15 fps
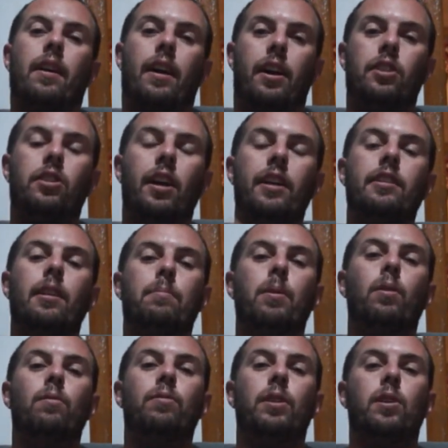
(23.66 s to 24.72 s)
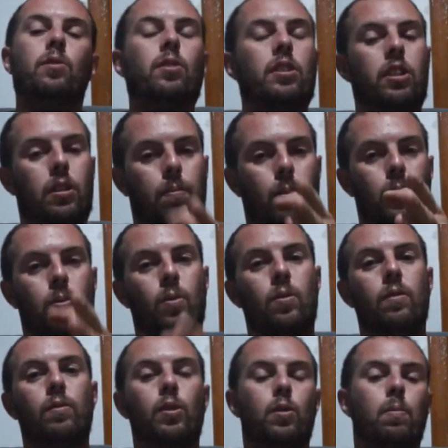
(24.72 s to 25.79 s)
A gente recebeu um vídeo que a gente postou
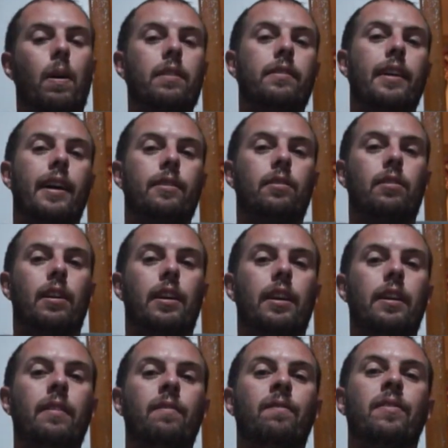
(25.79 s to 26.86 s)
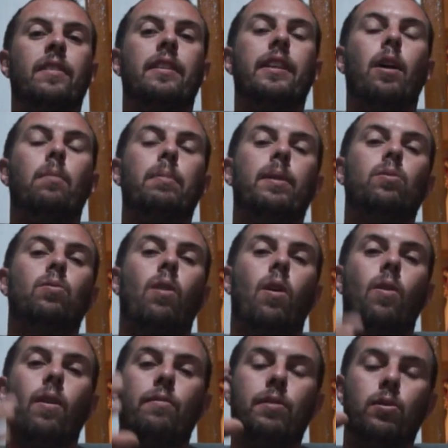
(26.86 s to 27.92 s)
nos vídeos passados aí, né, o
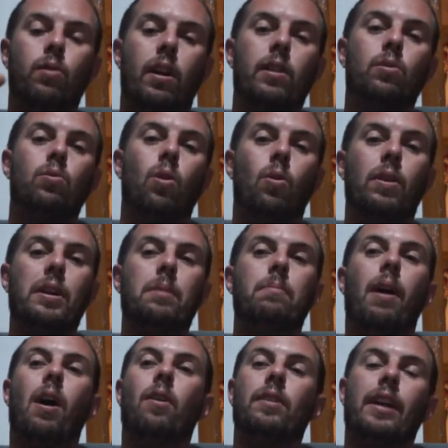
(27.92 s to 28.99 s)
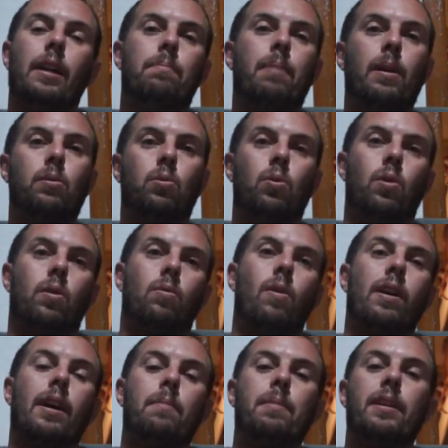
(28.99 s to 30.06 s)
pessoal visualizou o animal, né, ele passou com
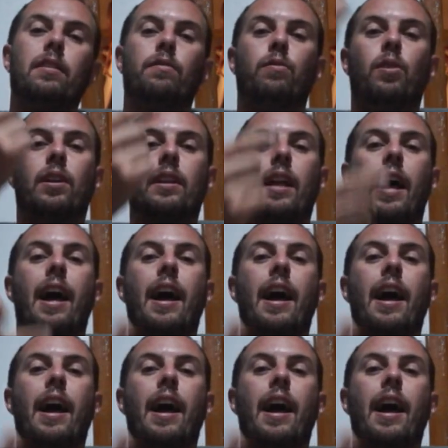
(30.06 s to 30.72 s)
a cabeça fora da